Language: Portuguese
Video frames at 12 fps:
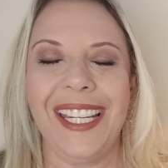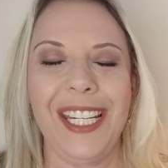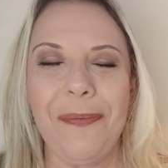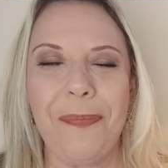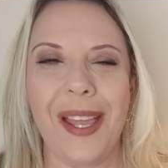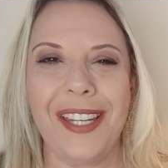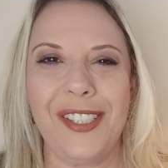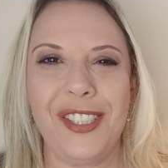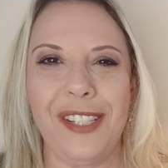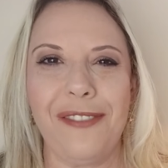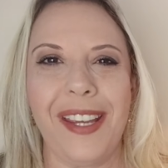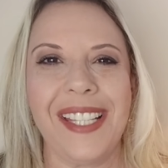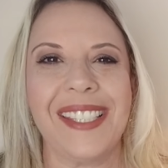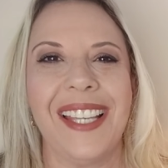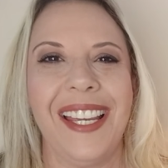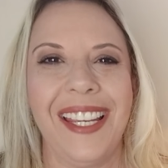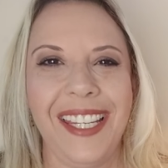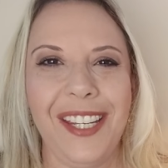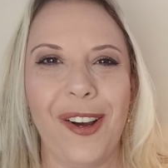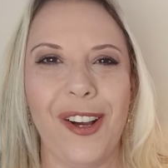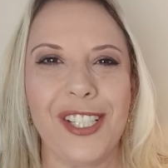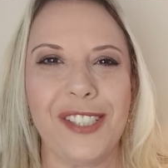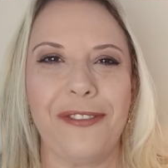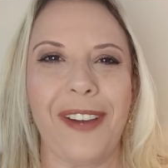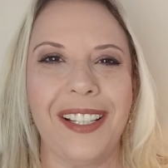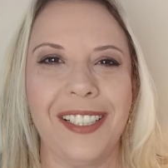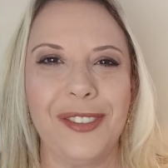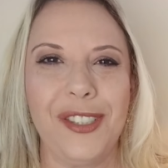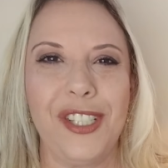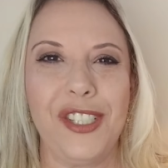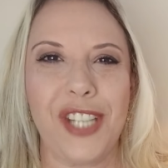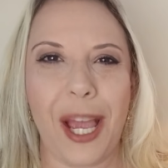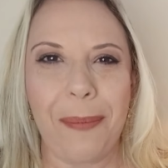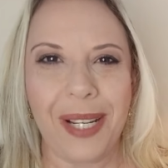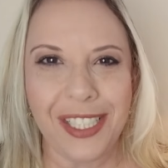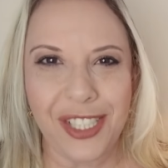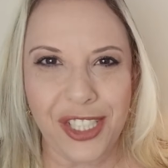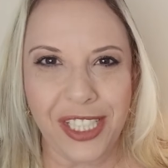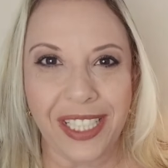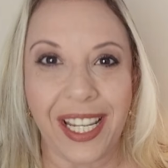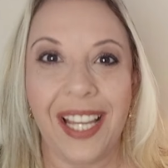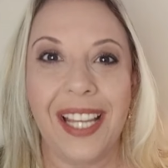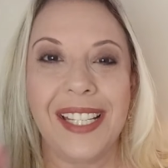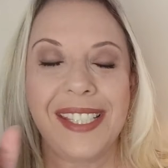imperdíveis e hoje falando de diamantina.